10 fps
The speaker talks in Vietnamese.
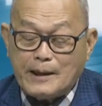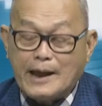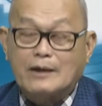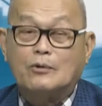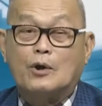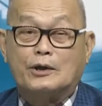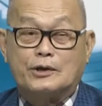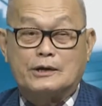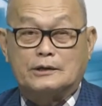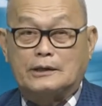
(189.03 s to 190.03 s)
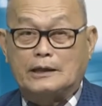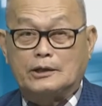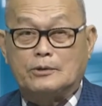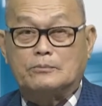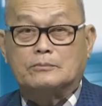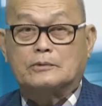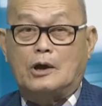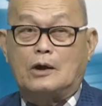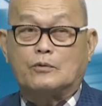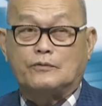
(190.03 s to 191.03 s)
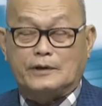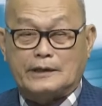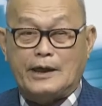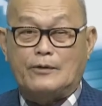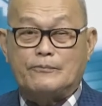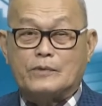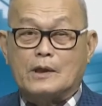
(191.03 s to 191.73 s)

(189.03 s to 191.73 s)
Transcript: ăn ngoài trời tại tiệm đó quý vị thấy không